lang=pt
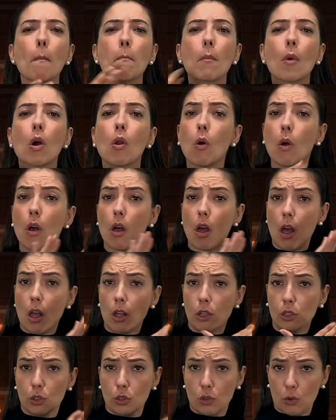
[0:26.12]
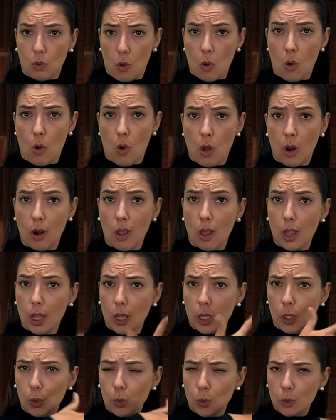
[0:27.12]
Qual a melhor?
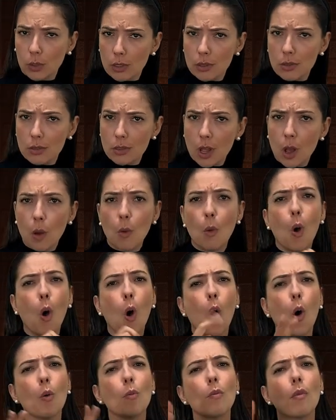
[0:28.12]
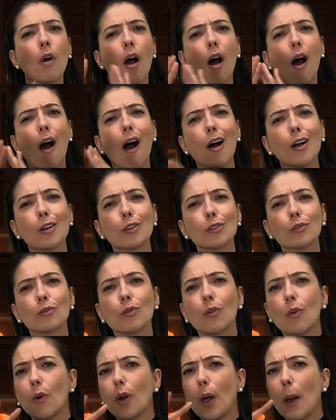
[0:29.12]
A escola inclusiva
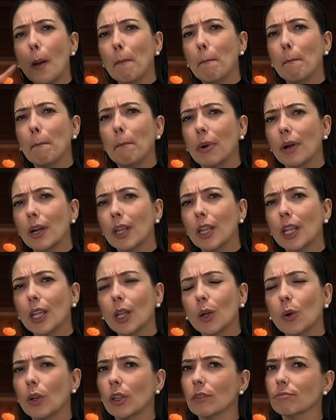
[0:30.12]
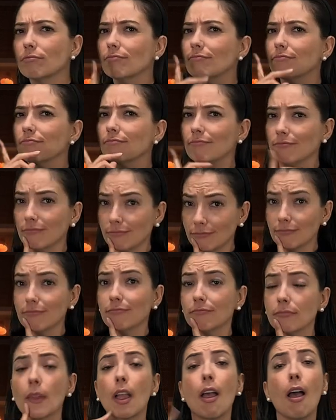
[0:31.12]
ou a escola bilíngue? Hum?
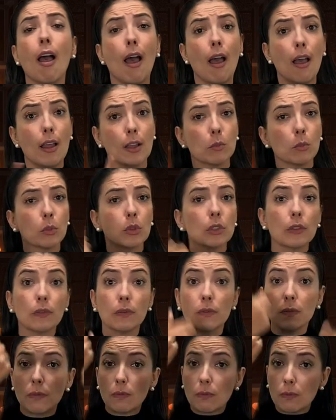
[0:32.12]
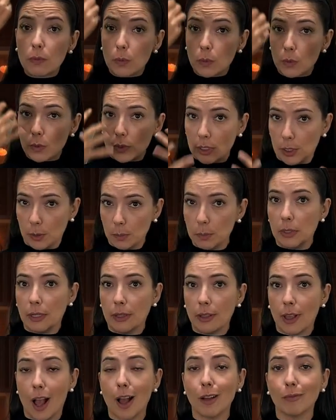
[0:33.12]
É
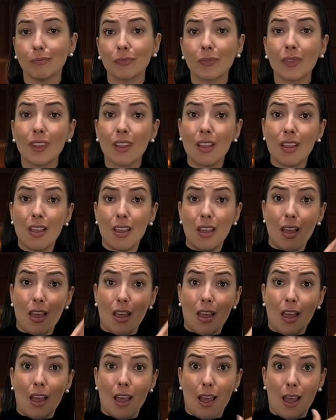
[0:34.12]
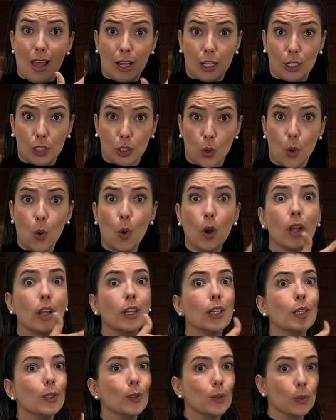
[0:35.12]
importante esse esclarecimento
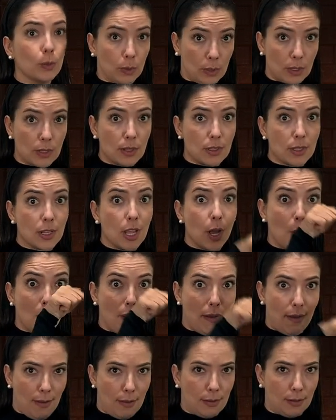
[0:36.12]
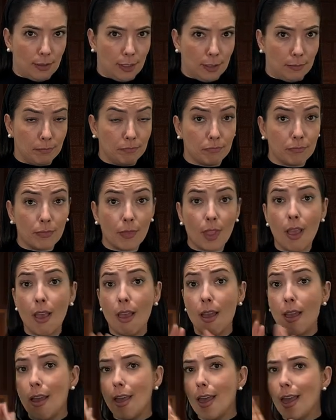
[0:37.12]
sobre a escola inclusiva
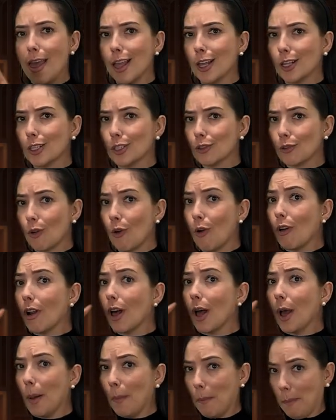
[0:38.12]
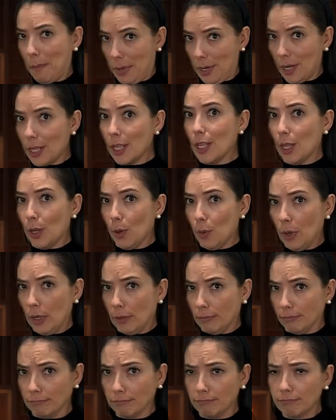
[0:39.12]
e sobre a escola
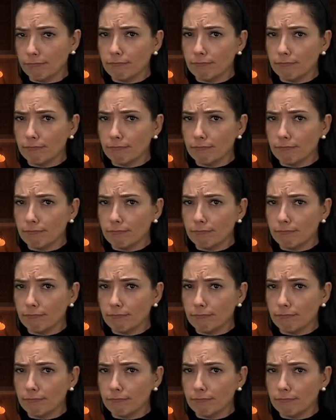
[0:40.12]
bilíngue.